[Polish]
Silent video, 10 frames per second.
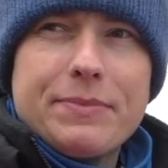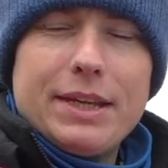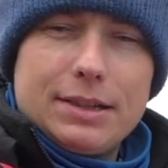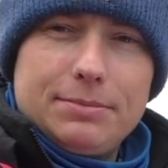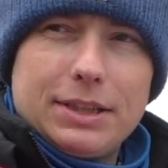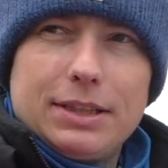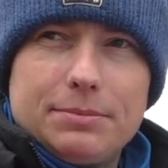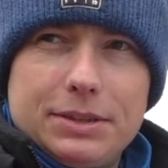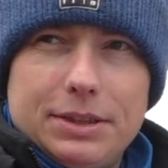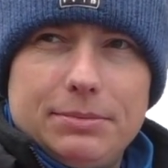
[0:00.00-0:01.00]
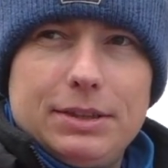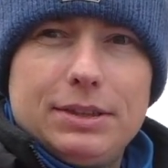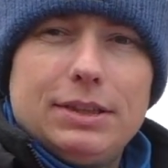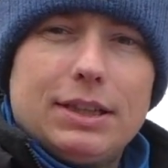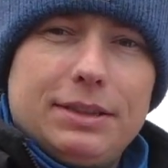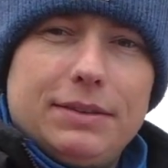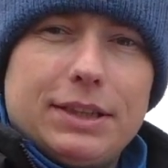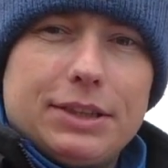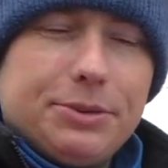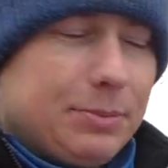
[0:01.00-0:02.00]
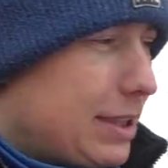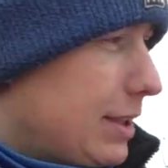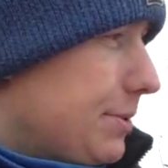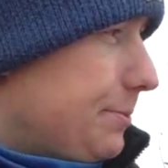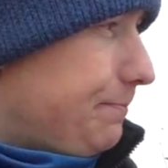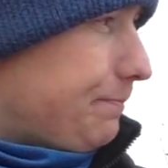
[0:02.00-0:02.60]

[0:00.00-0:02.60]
na rybach, jak będziemy nagrywać jakiś materiał.